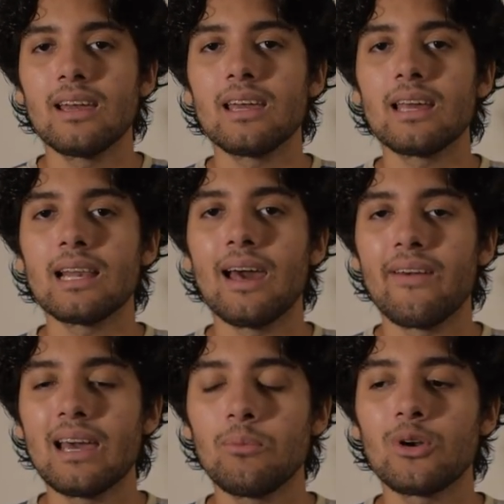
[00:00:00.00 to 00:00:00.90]
y, la
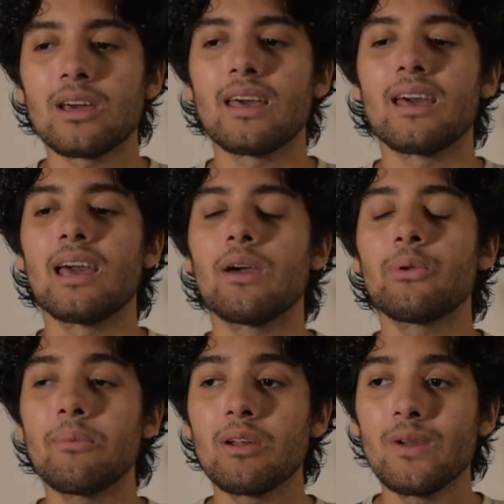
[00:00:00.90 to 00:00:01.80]
vean porque es
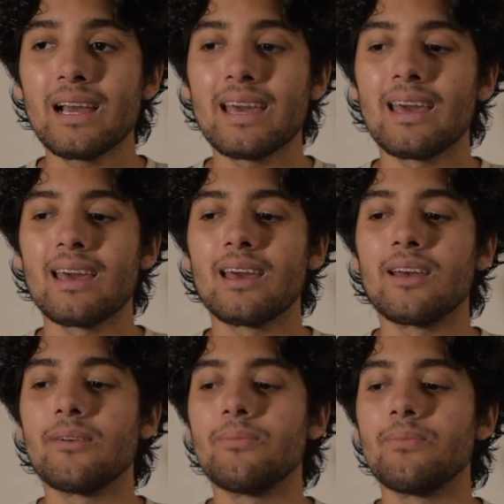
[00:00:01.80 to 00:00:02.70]
una película em,